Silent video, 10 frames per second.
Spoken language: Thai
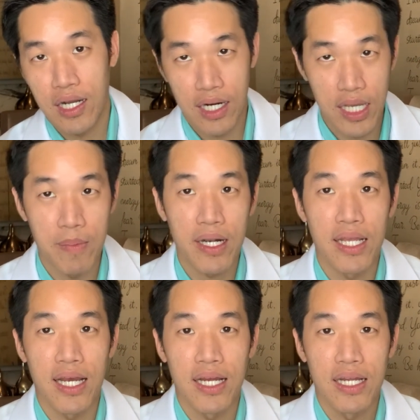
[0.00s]
เคลียร์ไม่เค
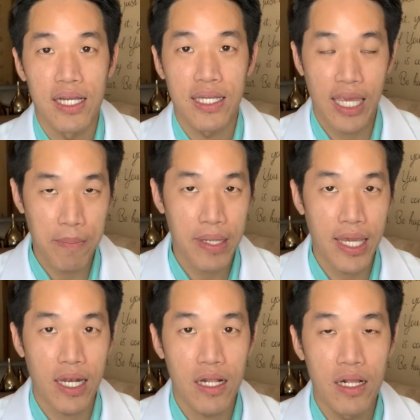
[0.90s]
ลียร์เก็ตไม่
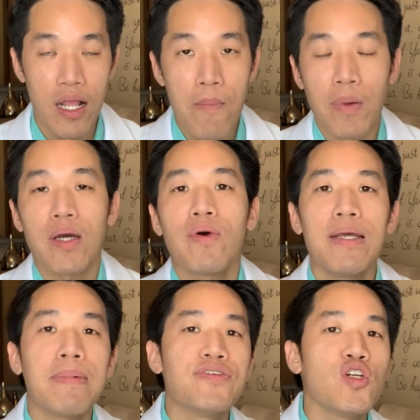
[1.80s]
เก็ตเพราะฉะนั้นวัน
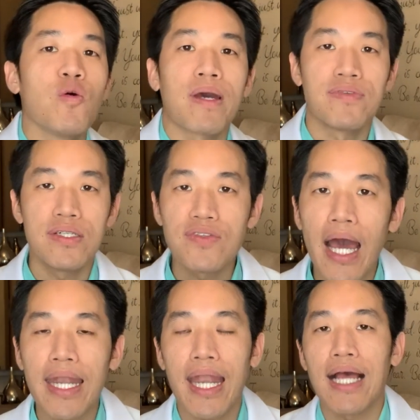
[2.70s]
นี้มาสรุปกัน
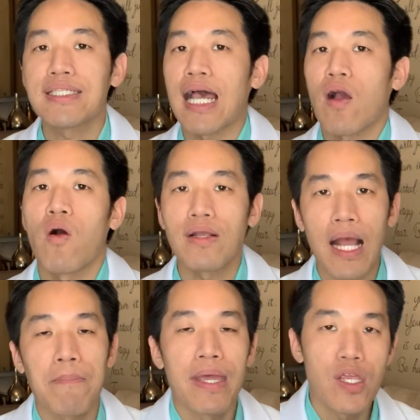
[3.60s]
ฟันๆนะจากของ
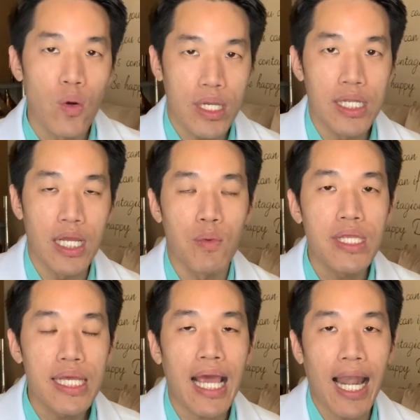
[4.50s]
ทางเมโยคลินิกวิ
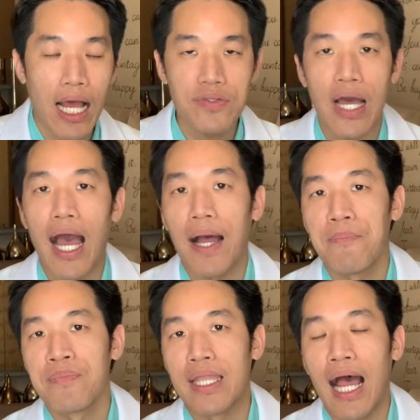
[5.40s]
ธีการรักษา
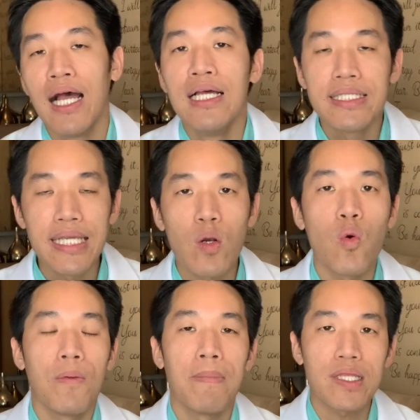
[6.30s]
นะที่
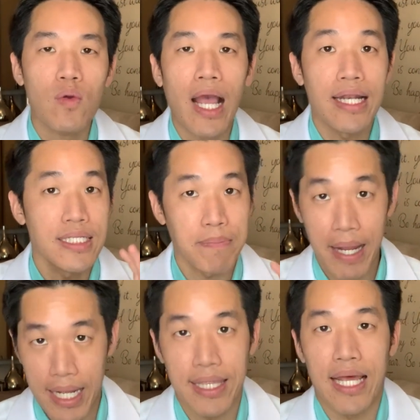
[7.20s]
คุณไม่ต้องการที่จะ
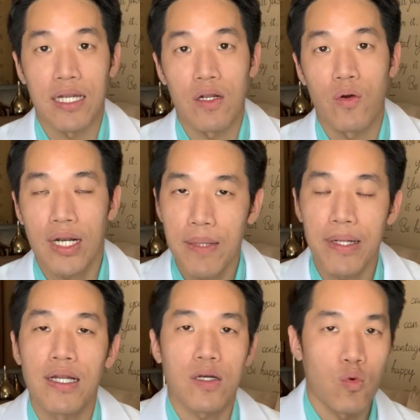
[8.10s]
ผ่าตัดคนที่เป็
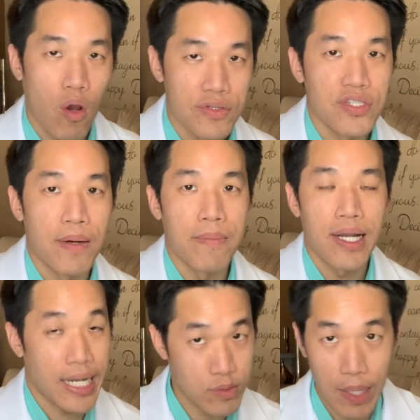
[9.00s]
นกระดูกคอเสื่อม
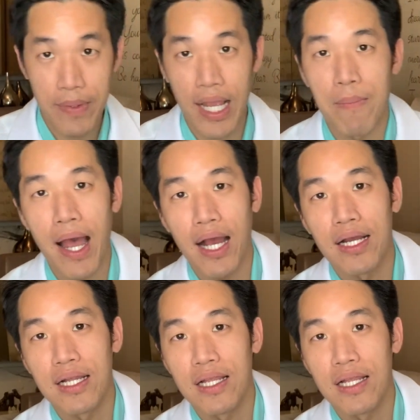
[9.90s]
เราทํำยังไงบ้าง